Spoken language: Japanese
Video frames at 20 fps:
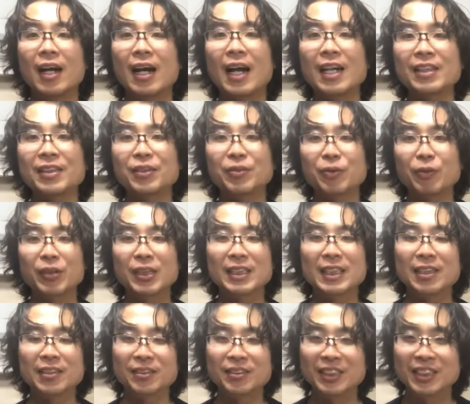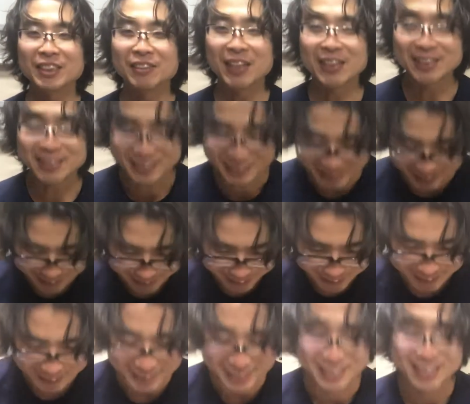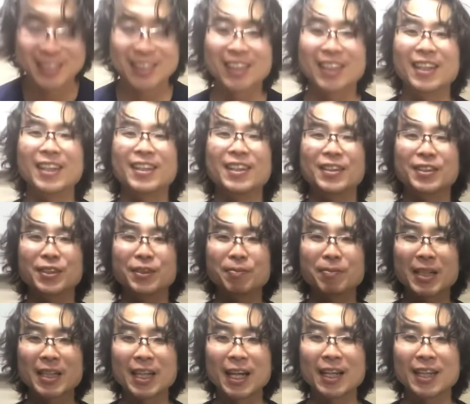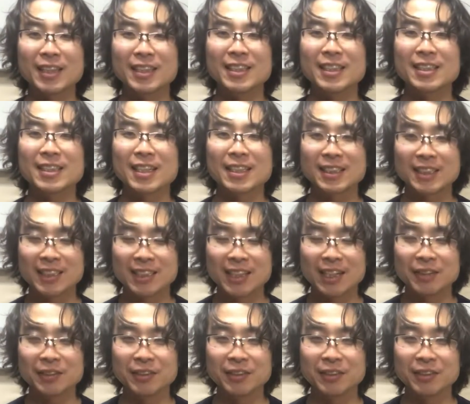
はいどうも皆さんこんにちは群馬県伊勢崎市にあ